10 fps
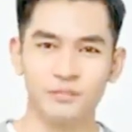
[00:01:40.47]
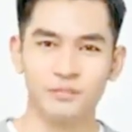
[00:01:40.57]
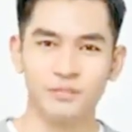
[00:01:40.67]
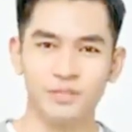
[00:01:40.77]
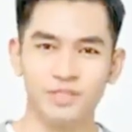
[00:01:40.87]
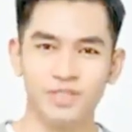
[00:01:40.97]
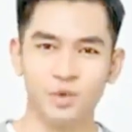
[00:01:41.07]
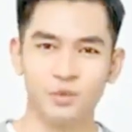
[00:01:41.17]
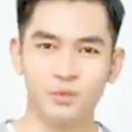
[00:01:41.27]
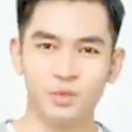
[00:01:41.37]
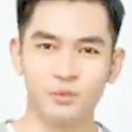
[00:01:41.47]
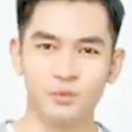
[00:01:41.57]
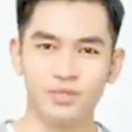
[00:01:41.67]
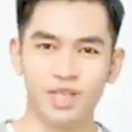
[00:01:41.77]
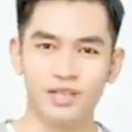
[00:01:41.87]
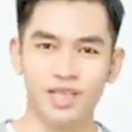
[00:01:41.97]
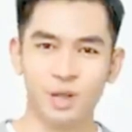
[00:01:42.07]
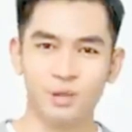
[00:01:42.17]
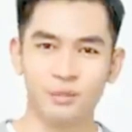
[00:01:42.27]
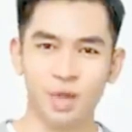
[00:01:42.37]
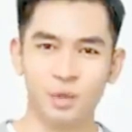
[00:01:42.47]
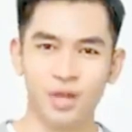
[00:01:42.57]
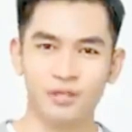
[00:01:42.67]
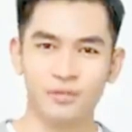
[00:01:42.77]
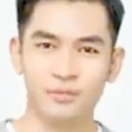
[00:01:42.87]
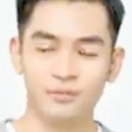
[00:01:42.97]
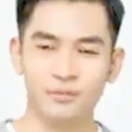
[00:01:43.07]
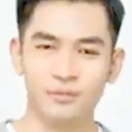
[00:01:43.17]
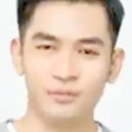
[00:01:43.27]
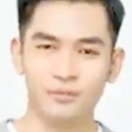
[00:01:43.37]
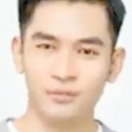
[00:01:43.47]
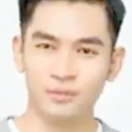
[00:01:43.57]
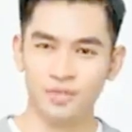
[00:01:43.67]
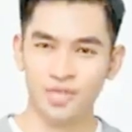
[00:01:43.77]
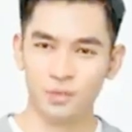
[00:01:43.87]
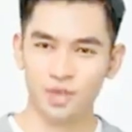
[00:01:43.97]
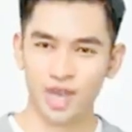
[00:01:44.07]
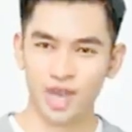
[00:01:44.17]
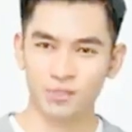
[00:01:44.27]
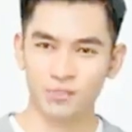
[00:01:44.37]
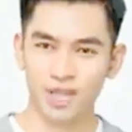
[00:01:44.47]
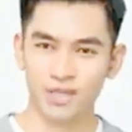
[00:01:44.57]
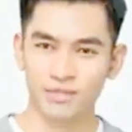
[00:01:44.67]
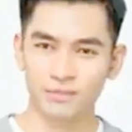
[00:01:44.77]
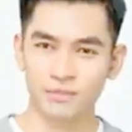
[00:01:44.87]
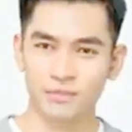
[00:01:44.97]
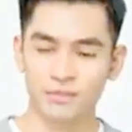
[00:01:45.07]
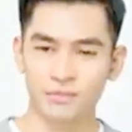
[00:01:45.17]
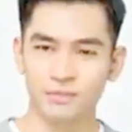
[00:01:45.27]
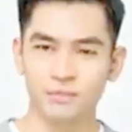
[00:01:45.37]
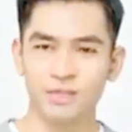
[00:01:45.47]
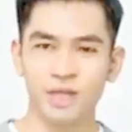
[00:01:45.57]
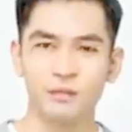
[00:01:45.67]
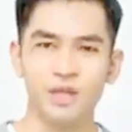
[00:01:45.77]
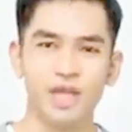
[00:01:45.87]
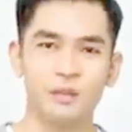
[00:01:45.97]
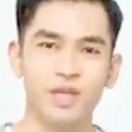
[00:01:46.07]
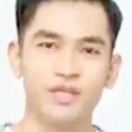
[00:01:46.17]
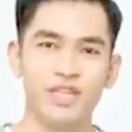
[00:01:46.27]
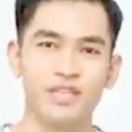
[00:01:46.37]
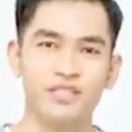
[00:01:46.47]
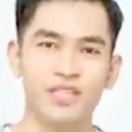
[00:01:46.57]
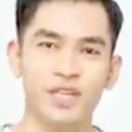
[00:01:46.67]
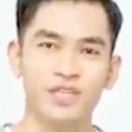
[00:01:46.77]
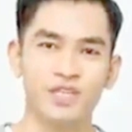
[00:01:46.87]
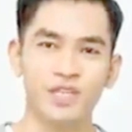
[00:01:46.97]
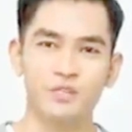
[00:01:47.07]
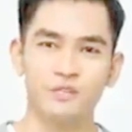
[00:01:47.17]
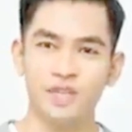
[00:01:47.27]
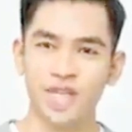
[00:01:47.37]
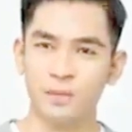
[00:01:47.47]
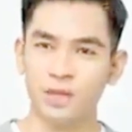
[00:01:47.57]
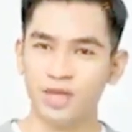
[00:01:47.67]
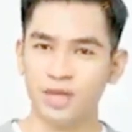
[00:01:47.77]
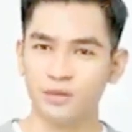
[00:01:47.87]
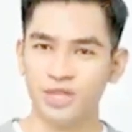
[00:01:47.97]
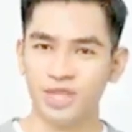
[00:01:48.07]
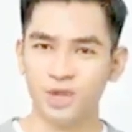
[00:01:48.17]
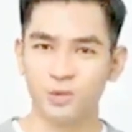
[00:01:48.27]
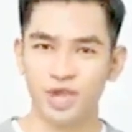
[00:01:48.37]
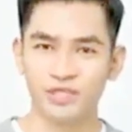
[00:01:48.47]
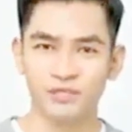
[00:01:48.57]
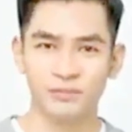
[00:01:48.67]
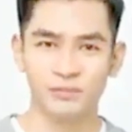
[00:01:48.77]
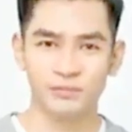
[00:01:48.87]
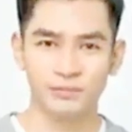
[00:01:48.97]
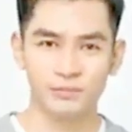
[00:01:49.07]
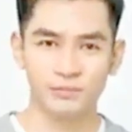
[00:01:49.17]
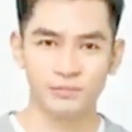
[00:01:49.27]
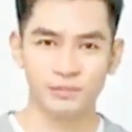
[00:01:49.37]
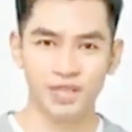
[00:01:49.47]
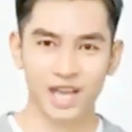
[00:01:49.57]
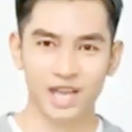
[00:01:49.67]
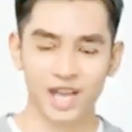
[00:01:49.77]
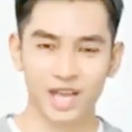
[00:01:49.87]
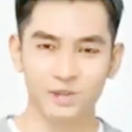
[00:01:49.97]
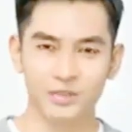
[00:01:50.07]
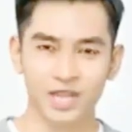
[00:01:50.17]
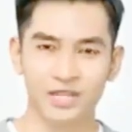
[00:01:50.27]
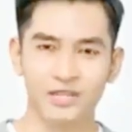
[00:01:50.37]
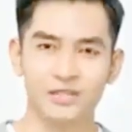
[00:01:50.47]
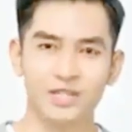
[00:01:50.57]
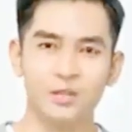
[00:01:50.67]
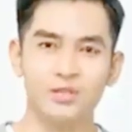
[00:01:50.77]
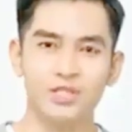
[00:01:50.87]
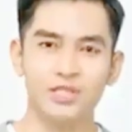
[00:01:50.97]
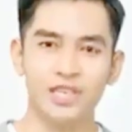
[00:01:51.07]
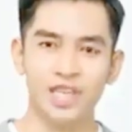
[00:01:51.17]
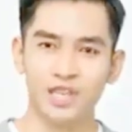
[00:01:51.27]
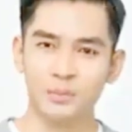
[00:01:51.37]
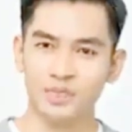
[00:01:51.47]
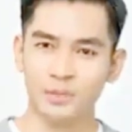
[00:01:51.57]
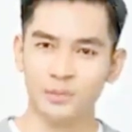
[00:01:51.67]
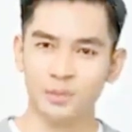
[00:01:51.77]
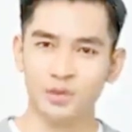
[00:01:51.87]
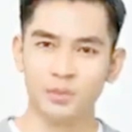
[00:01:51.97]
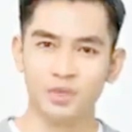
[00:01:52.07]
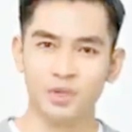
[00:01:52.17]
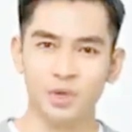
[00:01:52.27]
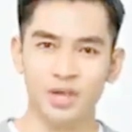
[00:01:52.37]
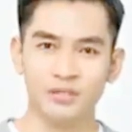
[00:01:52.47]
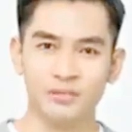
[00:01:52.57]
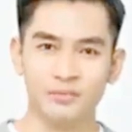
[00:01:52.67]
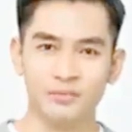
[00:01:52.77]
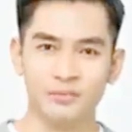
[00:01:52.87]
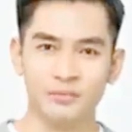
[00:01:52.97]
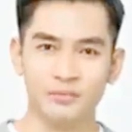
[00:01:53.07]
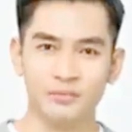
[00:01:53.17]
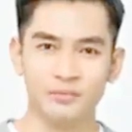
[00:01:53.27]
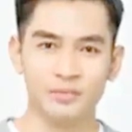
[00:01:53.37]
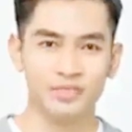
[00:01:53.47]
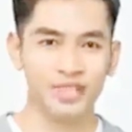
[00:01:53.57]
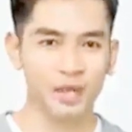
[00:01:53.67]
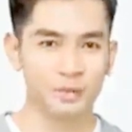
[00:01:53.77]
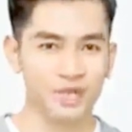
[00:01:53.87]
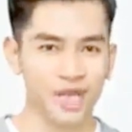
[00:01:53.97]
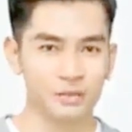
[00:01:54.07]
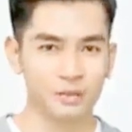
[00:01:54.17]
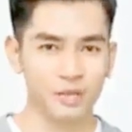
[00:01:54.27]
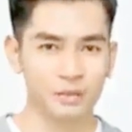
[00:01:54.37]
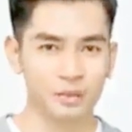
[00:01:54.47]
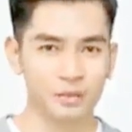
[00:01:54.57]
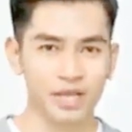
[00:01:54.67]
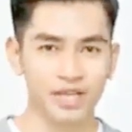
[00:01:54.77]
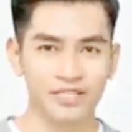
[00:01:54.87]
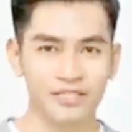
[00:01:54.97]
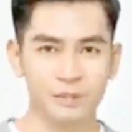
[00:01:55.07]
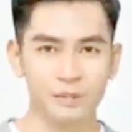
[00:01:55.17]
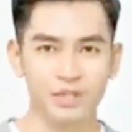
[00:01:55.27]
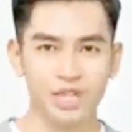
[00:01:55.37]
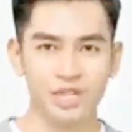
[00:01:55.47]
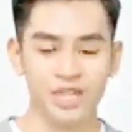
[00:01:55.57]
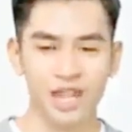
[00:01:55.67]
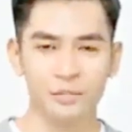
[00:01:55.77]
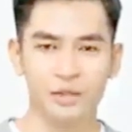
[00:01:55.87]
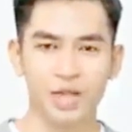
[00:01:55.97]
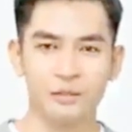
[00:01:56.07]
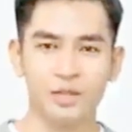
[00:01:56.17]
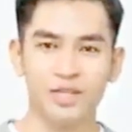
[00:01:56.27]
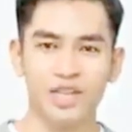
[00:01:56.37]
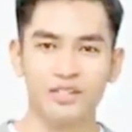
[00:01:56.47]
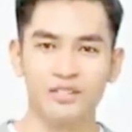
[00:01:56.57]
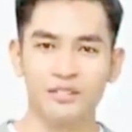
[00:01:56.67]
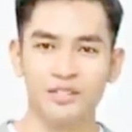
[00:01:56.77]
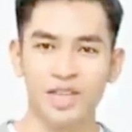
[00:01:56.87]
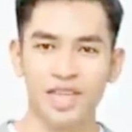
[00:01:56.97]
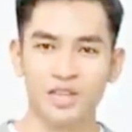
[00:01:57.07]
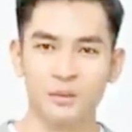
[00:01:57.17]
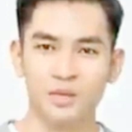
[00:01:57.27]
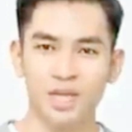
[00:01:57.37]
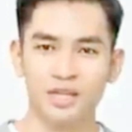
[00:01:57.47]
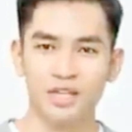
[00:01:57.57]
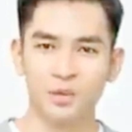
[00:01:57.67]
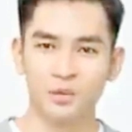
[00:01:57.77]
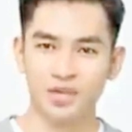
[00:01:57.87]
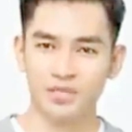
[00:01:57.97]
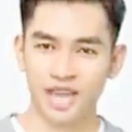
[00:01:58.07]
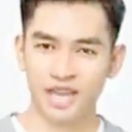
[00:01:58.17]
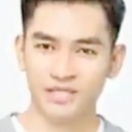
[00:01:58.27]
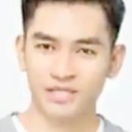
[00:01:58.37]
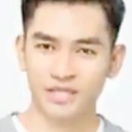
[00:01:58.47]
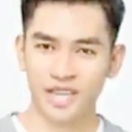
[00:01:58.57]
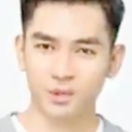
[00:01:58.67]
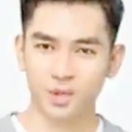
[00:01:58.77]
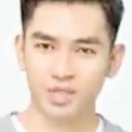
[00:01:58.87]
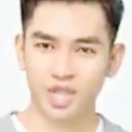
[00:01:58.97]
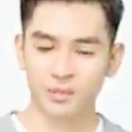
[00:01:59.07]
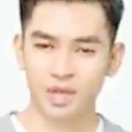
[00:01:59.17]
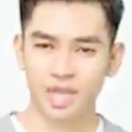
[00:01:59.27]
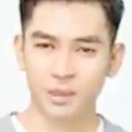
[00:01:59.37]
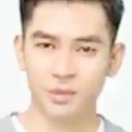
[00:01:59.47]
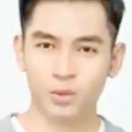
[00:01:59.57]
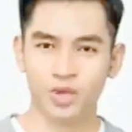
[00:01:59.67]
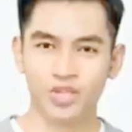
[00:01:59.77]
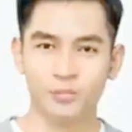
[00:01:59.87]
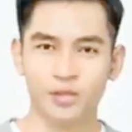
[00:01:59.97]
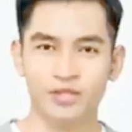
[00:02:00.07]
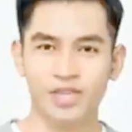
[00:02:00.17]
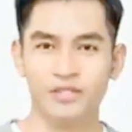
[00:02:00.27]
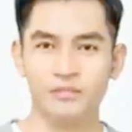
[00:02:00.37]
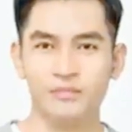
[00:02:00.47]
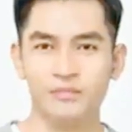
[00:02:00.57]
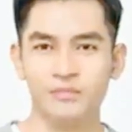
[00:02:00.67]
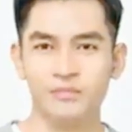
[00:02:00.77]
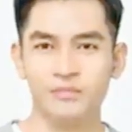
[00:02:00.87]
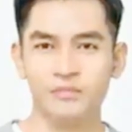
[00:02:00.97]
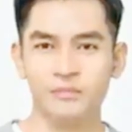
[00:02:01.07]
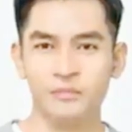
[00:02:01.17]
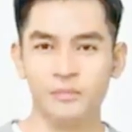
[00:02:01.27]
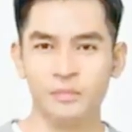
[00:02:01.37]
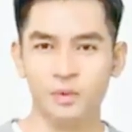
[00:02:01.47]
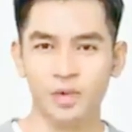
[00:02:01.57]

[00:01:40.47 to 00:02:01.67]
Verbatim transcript: Daniel tersenyum ringan. Kakak Bastian. Pada saat ini, Liu Shengyi, yang wajahnya memerah, menatap Daniel, sorot harapan muncul di matanya, Napasnya menjadi sedikit redup, dan Ziluo menatap Daniel dengan mata yang rumit. Siapa kamu?